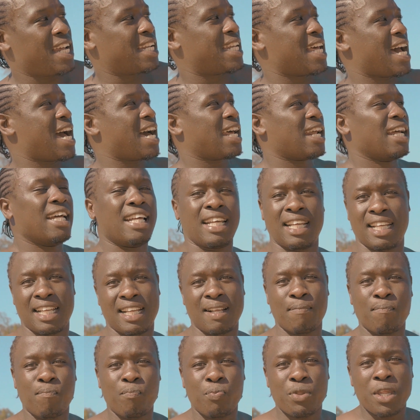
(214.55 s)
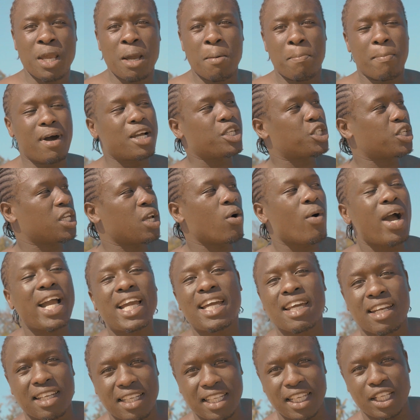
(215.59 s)
nadar, mas eu
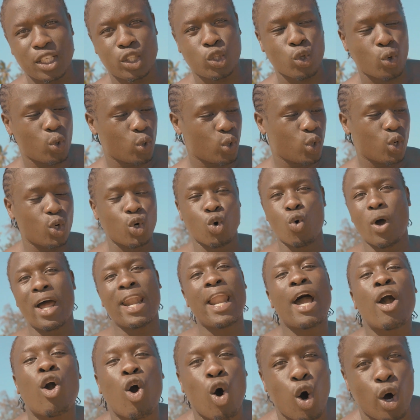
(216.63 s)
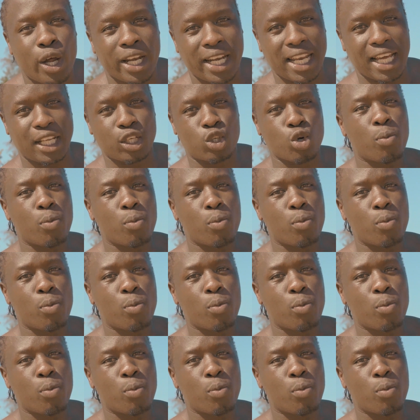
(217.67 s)
acredito no anaconda.